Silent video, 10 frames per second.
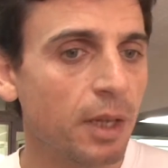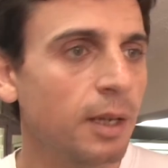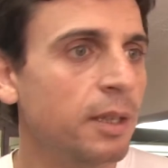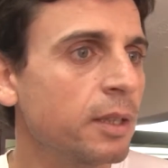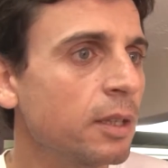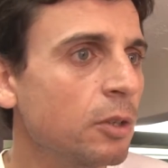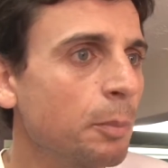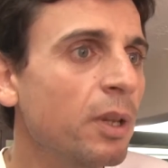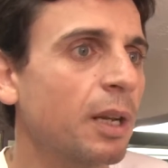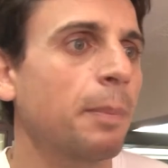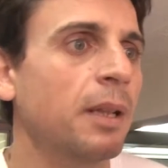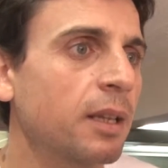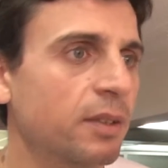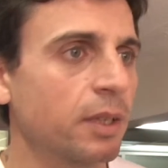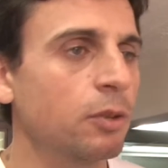El intendente no puede
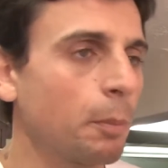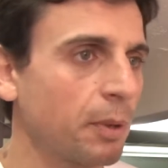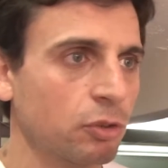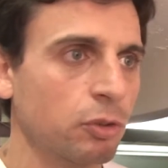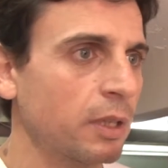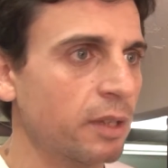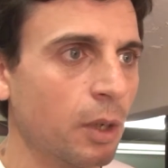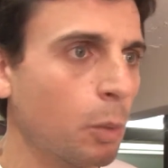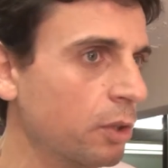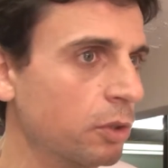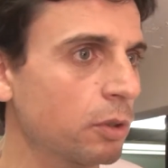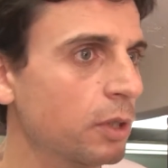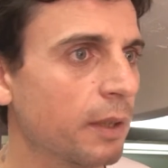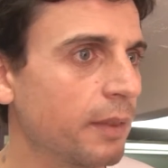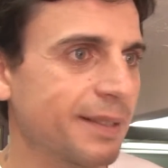respaldarse en dos personas, tres, cuatro,
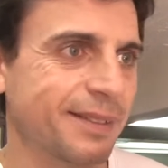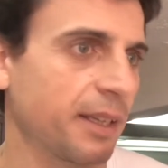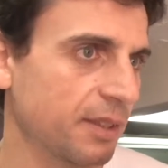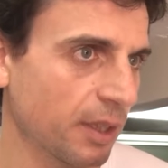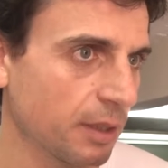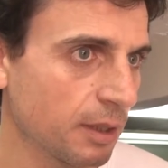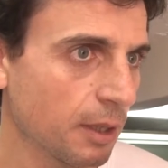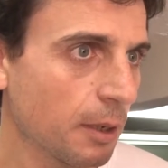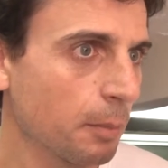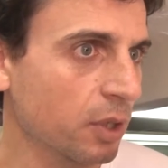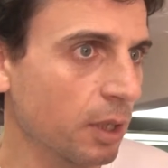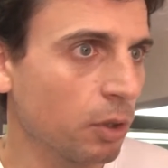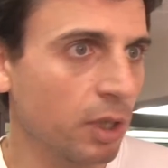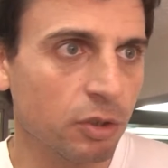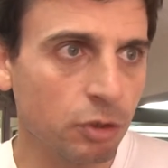de seis. ¿ah? Porque
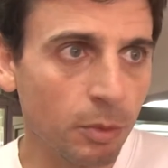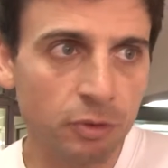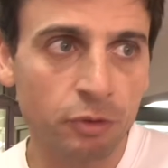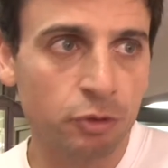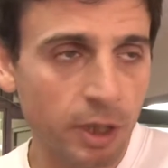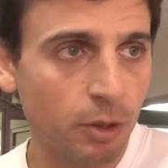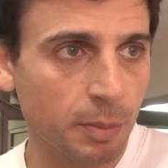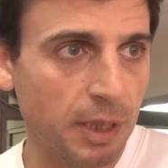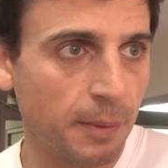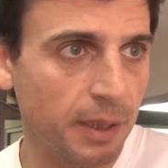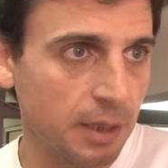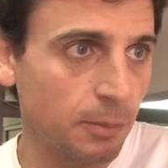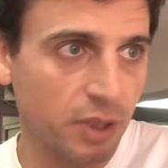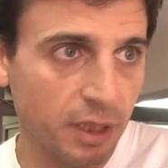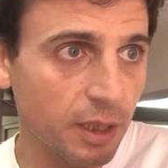los que somos funcionarios de Pinamar
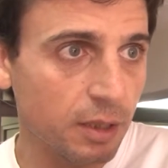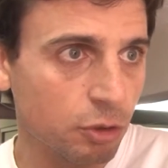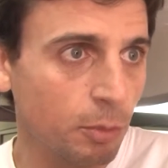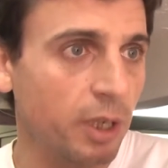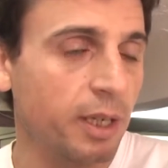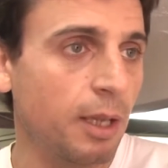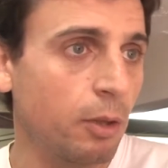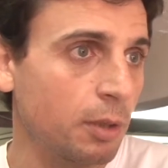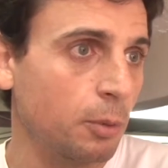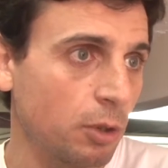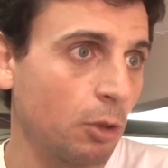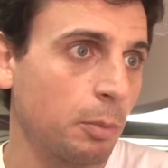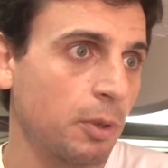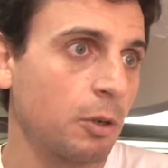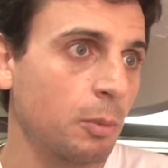estamos aquí y somos legisladores votados
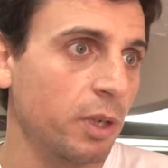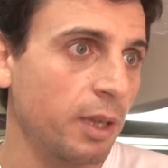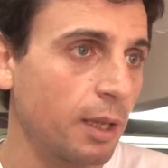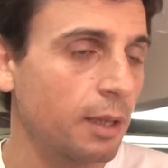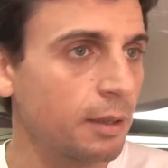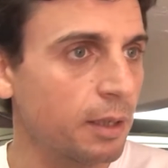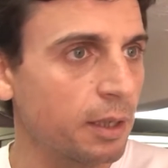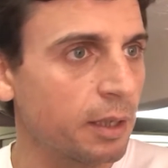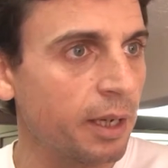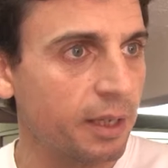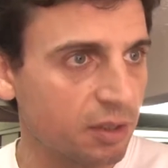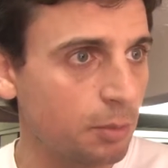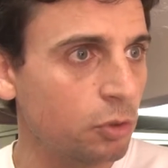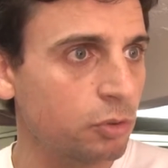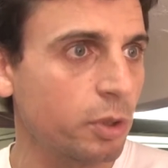por la comunidad y
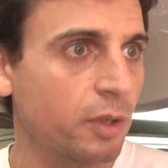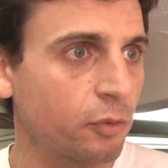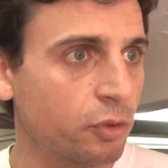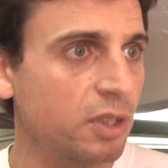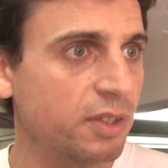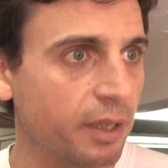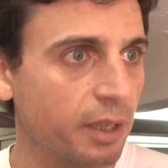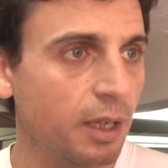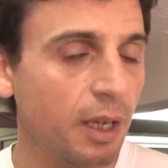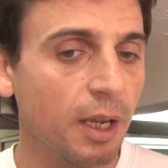ejercemos nuestras funciones aquí.